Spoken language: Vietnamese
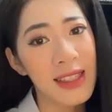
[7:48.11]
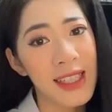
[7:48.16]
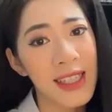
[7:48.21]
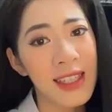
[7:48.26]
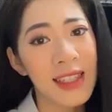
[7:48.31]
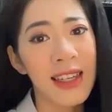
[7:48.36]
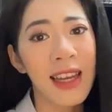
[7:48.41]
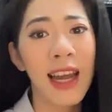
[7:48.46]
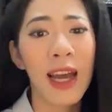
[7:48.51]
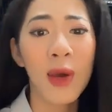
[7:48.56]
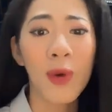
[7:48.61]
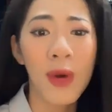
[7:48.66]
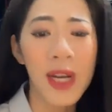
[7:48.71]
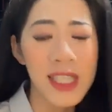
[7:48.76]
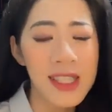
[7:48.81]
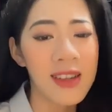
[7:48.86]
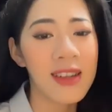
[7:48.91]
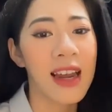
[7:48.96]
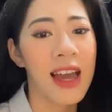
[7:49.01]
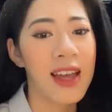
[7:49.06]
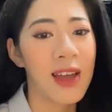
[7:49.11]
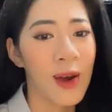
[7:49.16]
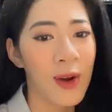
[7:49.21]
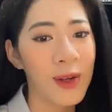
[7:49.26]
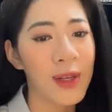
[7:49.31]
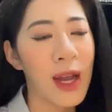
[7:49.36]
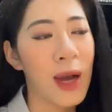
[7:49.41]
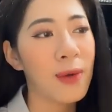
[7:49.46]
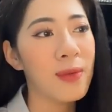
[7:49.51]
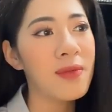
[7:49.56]
trời lại quay trở lại oi
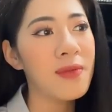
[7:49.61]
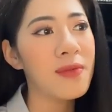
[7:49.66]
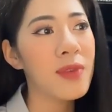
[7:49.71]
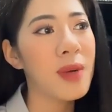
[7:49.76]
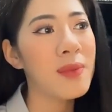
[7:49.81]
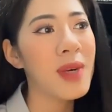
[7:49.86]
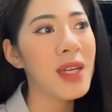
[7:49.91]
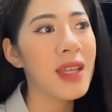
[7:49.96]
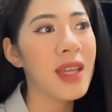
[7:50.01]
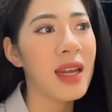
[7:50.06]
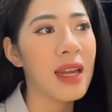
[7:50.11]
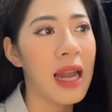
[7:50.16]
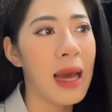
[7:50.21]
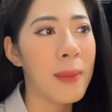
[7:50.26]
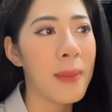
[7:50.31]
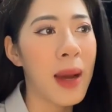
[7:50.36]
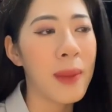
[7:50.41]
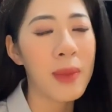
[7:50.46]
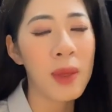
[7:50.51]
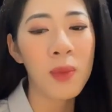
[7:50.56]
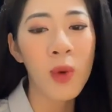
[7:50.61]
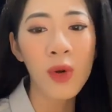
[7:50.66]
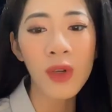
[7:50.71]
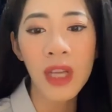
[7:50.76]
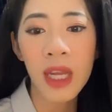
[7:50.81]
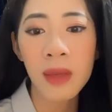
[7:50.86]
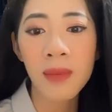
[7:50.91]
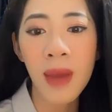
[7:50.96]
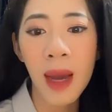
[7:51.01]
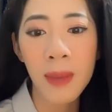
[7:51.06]
nóng với mức nhiệt là 31
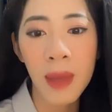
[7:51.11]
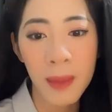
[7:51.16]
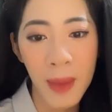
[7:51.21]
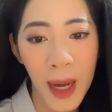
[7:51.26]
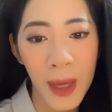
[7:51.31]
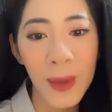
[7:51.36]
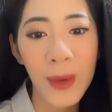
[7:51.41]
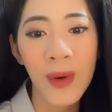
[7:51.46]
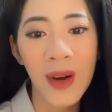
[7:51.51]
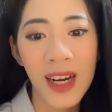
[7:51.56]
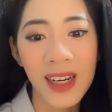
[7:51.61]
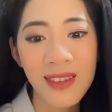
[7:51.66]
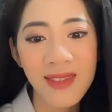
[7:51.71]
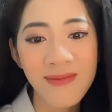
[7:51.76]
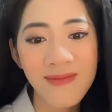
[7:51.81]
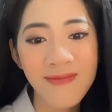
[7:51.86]
đến 33 độ ạ.